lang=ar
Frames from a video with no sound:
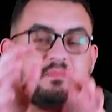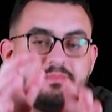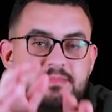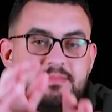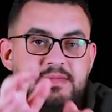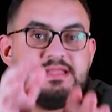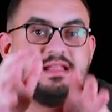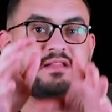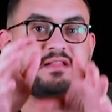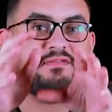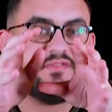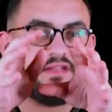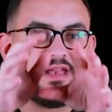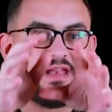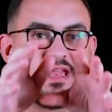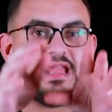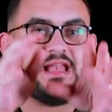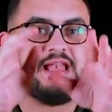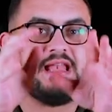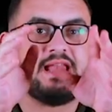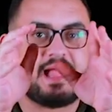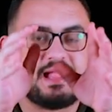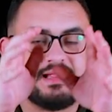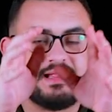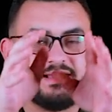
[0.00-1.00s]
مين الفرق
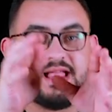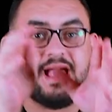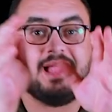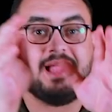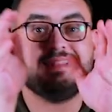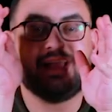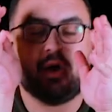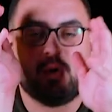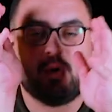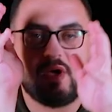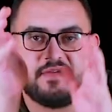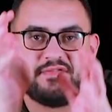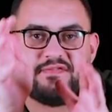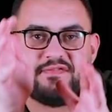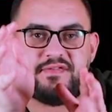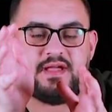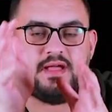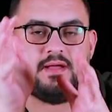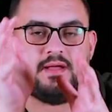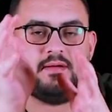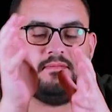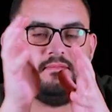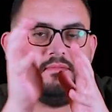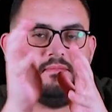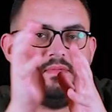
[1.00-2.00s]
اللي عندها دوافع